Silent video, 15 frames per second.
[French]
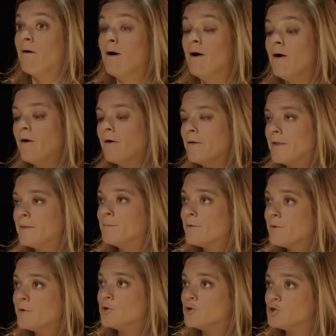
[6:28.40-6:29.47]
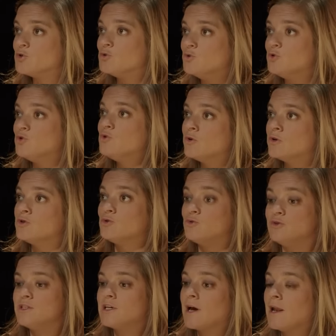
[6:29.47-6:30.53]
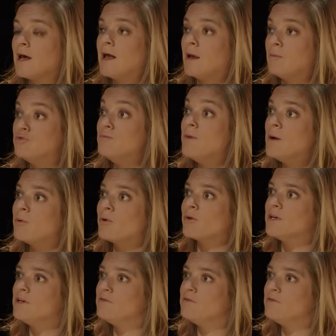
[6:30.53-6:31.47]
Euh, honnêtement, euh, je lui, je lui tiens la, poubelle pendant